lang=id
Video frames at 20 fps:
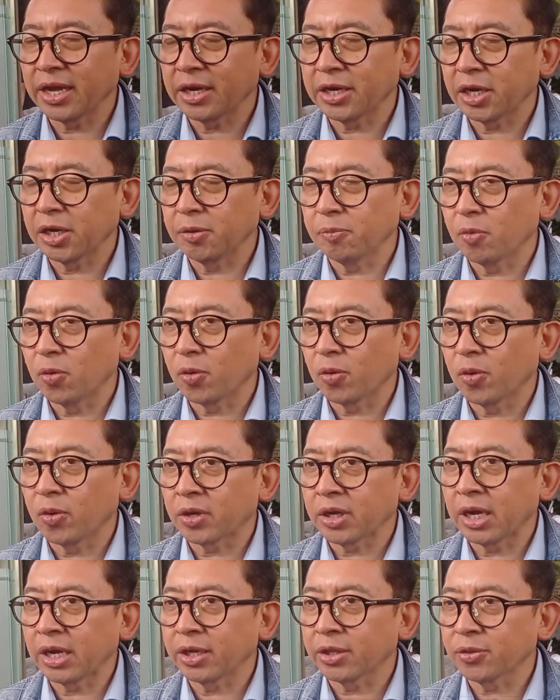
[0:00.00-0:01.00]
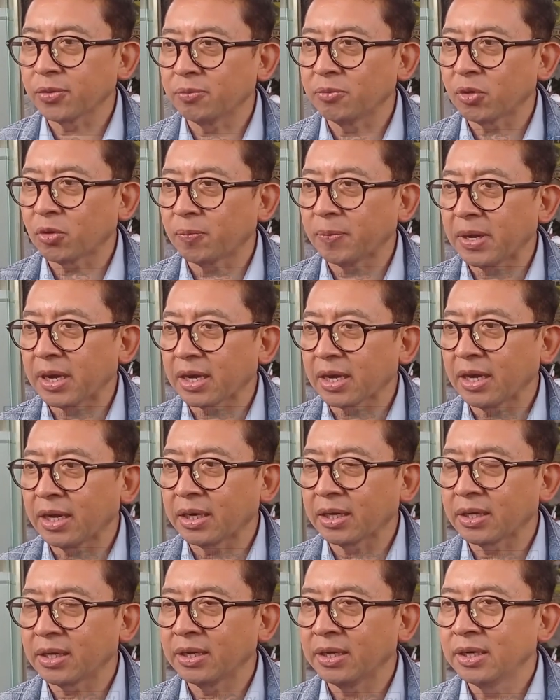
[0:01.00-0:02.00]
yang ada di Bogor yang itu merupakan
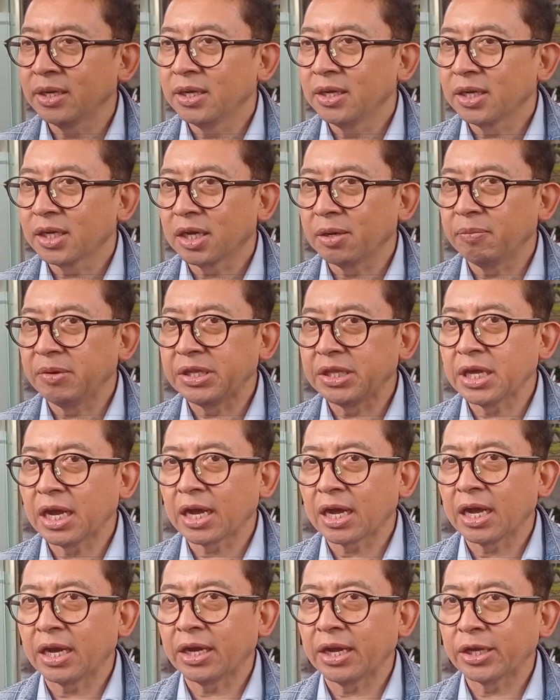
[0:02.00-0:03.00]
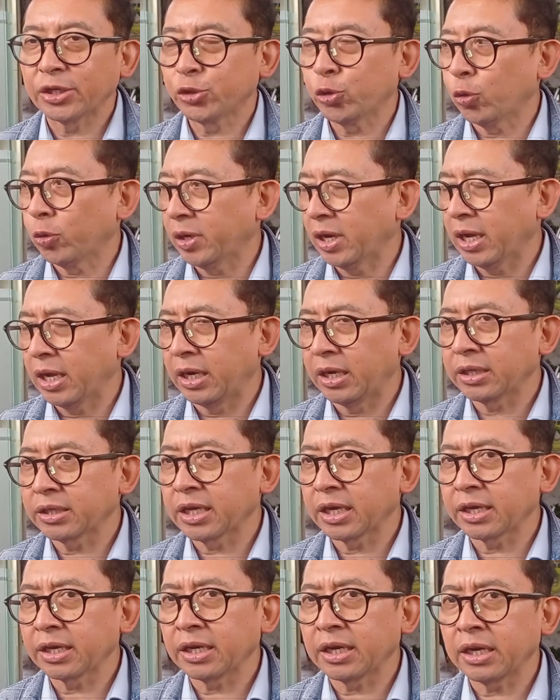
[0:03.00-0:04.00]
kebijakan nasional,
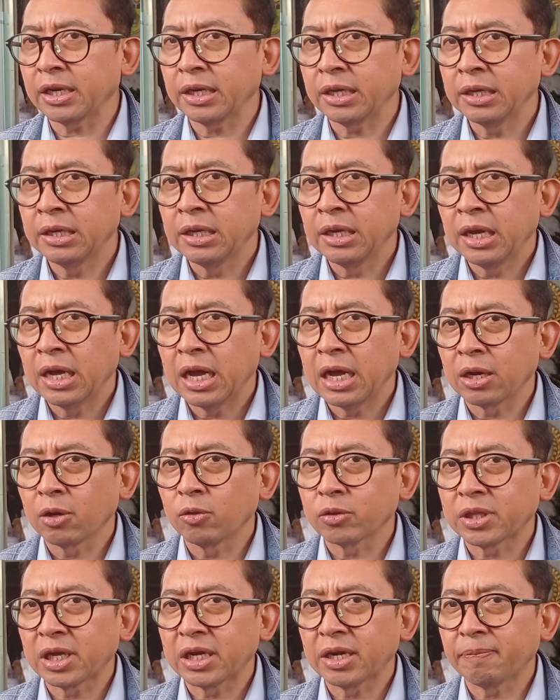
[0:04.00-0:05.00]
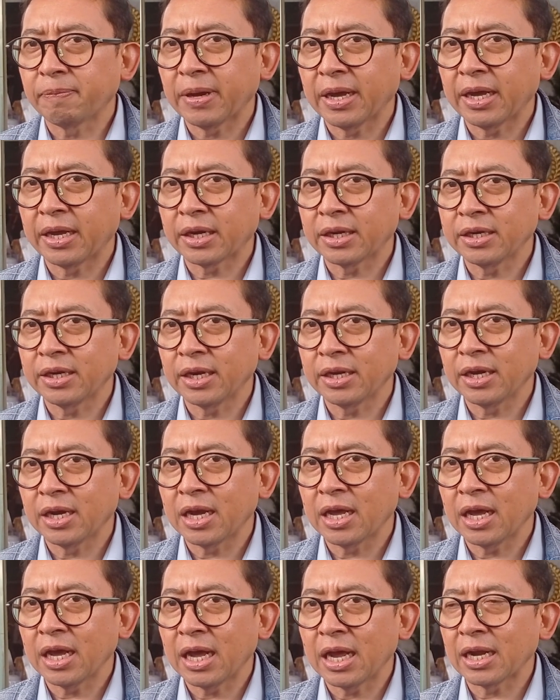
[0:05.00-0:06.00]
saya kira anggota DPR ini
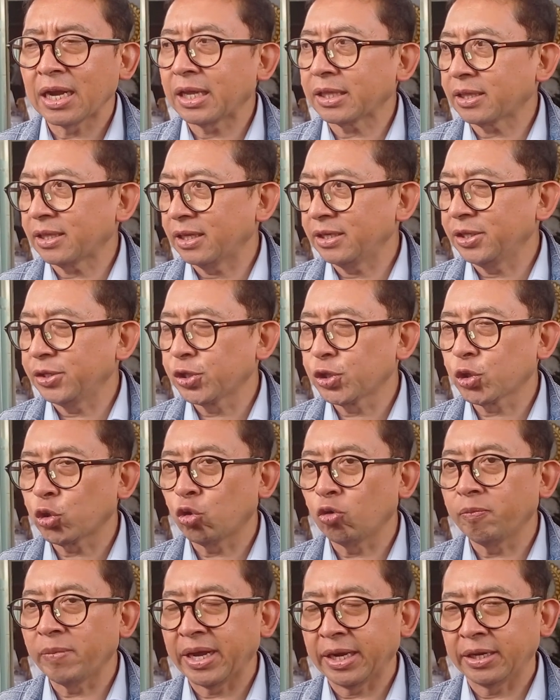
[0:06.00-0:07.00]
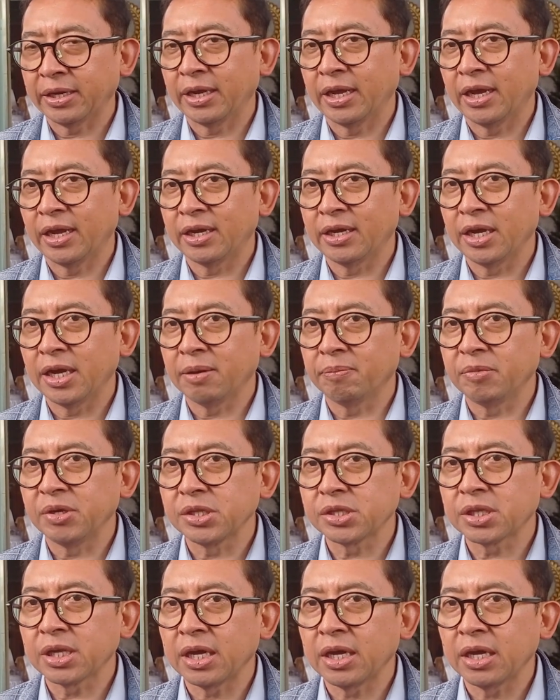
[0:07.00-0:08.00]
adalah alat instrumen yang
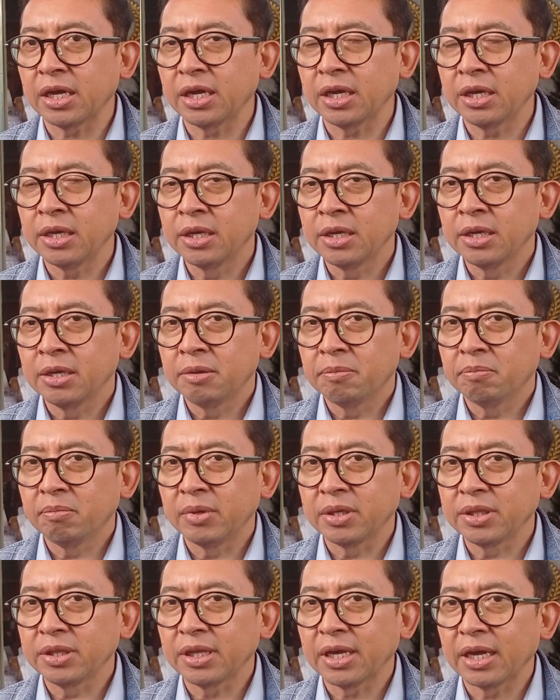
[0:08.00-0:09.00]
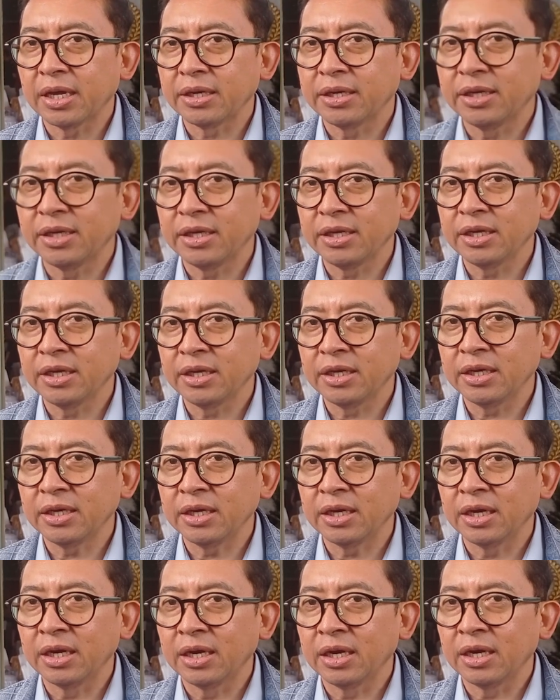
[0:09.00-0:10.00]
bisa menjadi
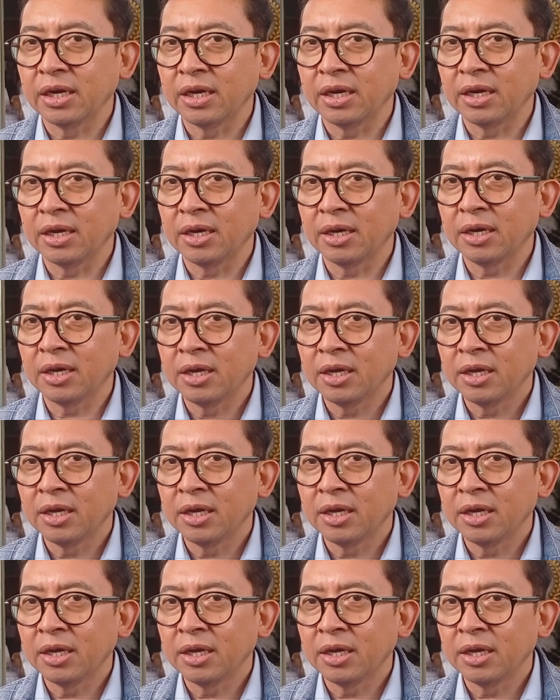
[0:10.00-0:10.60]
eh,